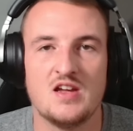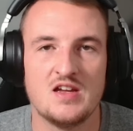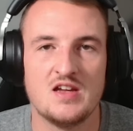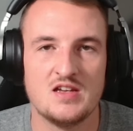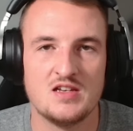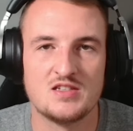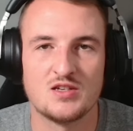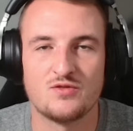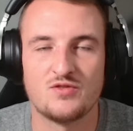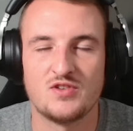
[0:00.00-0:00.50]

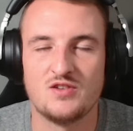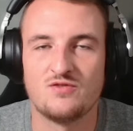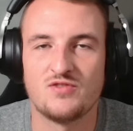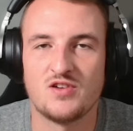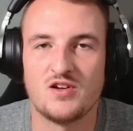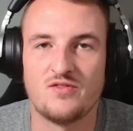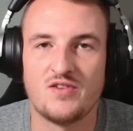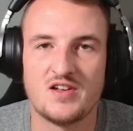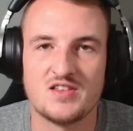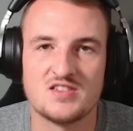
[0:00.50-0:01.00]
Ist auf jeden
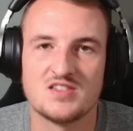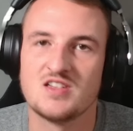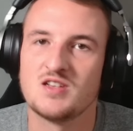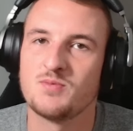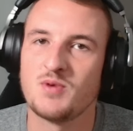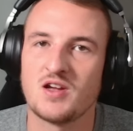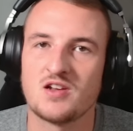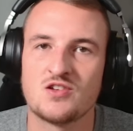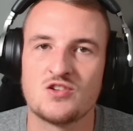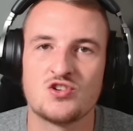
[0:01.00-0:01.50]
Fall wahnsinnig
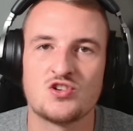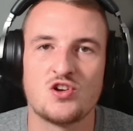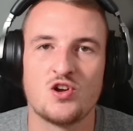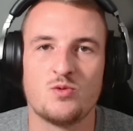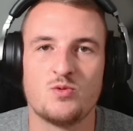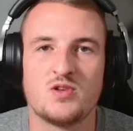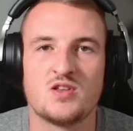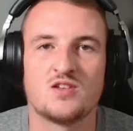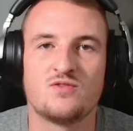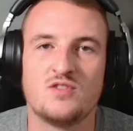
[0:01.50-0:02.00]
praktisch, glaube
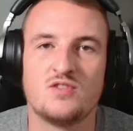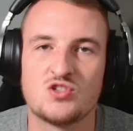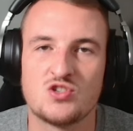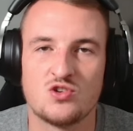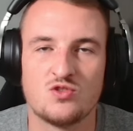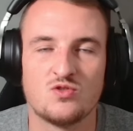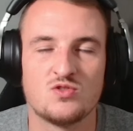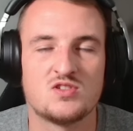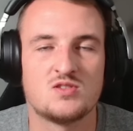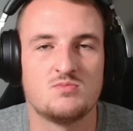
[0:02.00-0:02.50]
ich. Das Feature
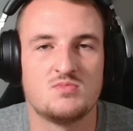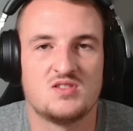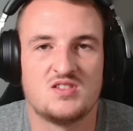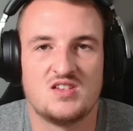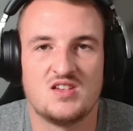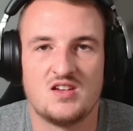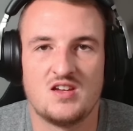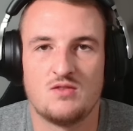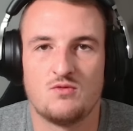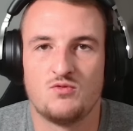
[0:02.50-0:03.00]
nutzen
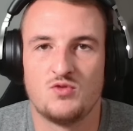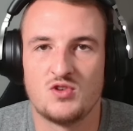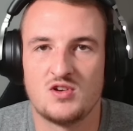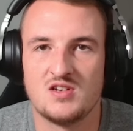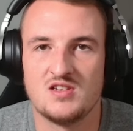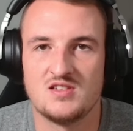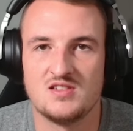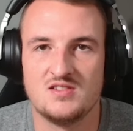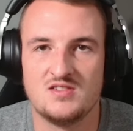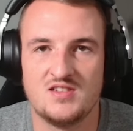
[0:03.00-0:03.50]
bisher
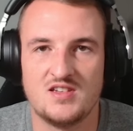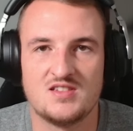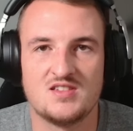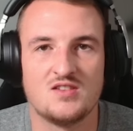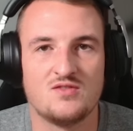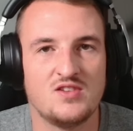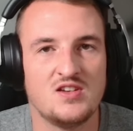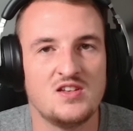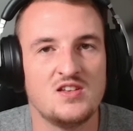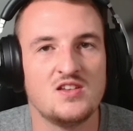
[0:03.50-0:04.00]
wirklich sehr, sehr
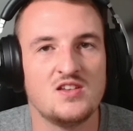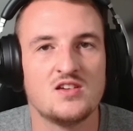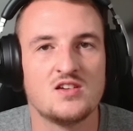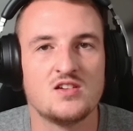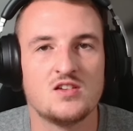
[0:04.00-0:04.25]
wenige.